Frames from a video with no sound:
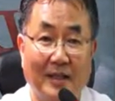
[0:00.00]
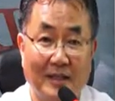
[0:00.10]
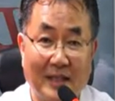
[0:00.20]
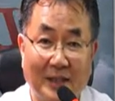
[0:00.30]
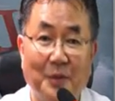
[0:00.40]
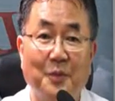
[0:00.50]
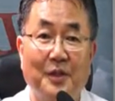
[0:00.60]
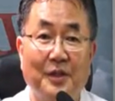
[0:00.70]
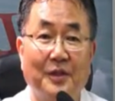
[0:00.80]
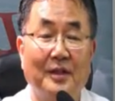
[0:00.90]
자동으로
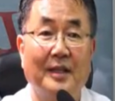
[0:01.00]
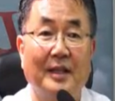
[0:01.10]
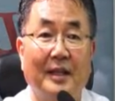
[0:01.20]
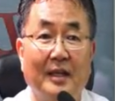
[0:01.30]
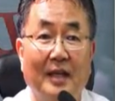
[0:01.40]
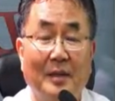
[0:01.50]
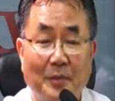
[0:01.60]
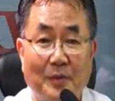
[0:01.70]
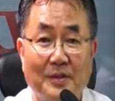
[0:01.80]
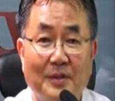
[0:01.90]
연결되게
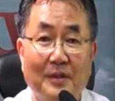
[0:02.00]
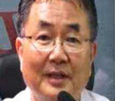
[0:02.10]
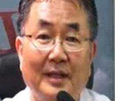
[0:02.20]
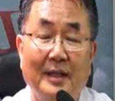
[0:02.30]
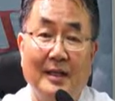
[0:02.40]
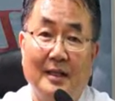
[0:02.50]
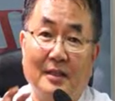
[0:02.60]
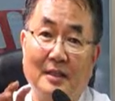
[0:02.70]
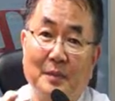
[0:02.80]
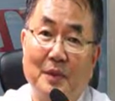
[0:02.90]
함으로써
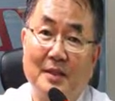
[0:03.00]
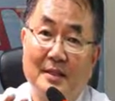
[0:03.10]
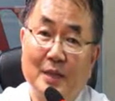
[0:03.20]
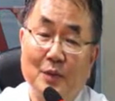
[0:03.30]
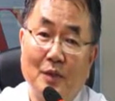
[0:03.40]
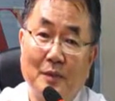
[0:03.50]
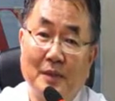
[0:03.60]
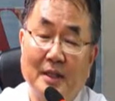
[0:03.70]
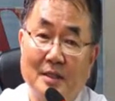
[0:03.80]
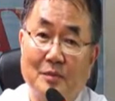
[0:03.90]
특별한 새로운
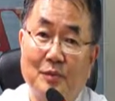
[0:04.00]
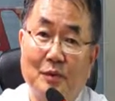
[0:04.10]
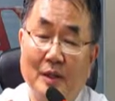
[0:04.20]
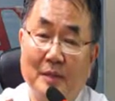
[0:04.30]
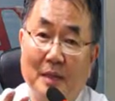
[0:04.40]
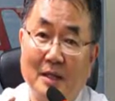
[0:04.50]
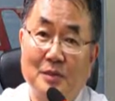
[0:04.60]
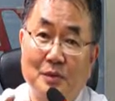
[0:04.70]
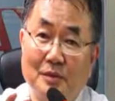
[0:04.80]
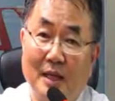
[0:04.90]
어플리케이션 프로그램,
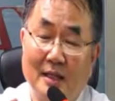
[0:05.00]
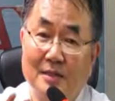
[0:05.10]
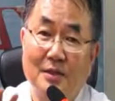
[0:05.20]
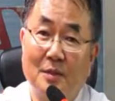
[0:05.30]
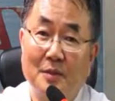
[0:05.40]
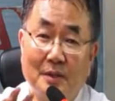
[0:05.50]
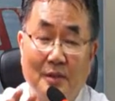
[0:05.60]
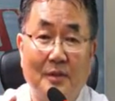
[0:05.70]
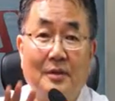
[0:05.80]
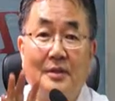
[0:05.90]
방송하는 서버
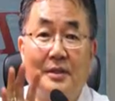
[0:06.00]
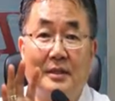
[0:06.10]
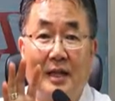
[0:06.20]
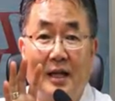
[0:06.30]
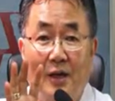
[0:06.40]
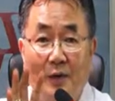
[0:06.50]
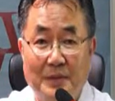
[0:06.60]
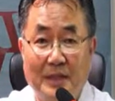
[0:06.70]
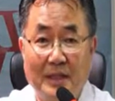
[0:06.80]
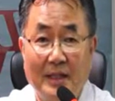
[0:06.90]
이런 것이 다
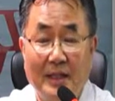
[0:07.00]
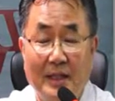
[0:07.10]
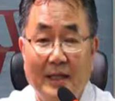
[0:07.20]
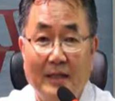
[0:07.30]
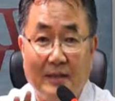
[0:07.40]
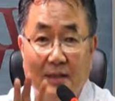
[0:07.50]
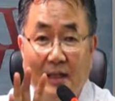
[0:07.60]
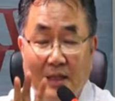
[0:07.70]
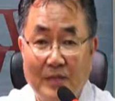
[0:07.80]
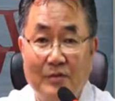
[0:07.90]
없이 그냥
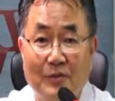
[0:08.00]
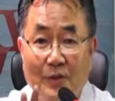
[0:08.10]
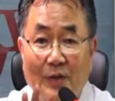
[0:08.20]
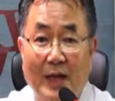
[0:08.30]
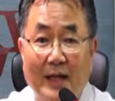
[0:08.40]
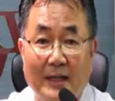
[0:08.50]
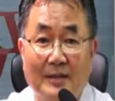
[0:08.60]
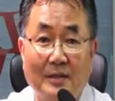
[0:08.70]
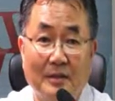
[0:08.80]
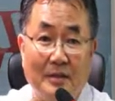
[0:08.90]
이 스튜디오
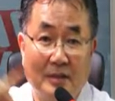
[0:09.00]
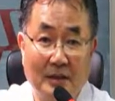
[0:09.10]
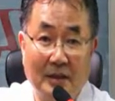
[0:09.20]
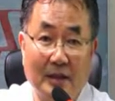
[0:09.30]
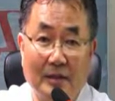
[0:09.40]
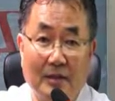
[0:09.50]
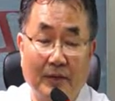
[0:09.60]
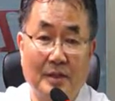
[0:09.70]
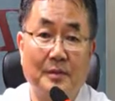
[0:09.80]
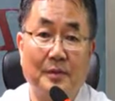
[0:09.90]
안에서 즉시
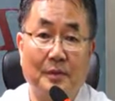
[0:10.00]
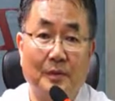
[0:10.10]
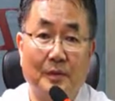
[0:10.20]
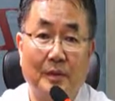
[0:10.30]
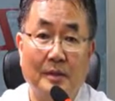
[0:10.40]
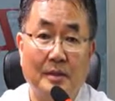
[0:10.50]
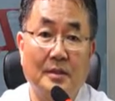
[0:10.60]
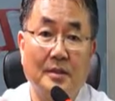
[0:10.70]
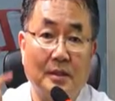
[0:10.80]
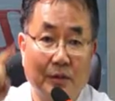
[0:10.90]
페이스북으로,
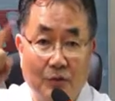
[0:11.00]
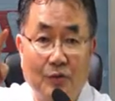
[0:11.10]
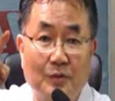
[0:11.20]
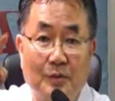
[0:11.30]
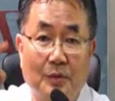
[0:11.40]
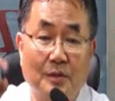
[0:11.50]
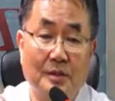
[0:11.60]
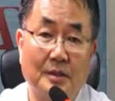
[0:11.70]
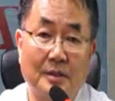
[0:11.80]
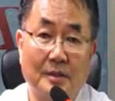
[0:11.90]
즉시 유튜브로,
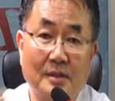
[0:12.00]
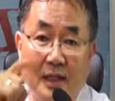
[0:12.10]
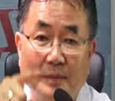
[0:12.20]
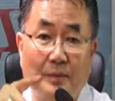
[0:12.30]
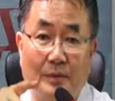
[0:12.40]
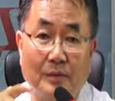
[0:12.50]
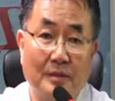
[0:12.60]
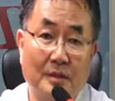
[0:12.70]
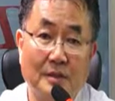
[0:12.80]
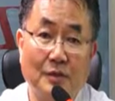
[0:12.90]
즉시 스카이프로,
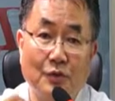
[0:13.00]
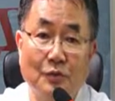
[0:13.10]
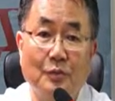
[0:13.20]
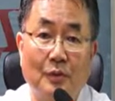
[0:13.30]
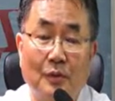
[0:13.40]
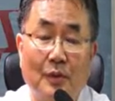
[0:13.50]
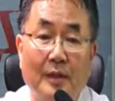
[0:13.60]
즉시 줌으로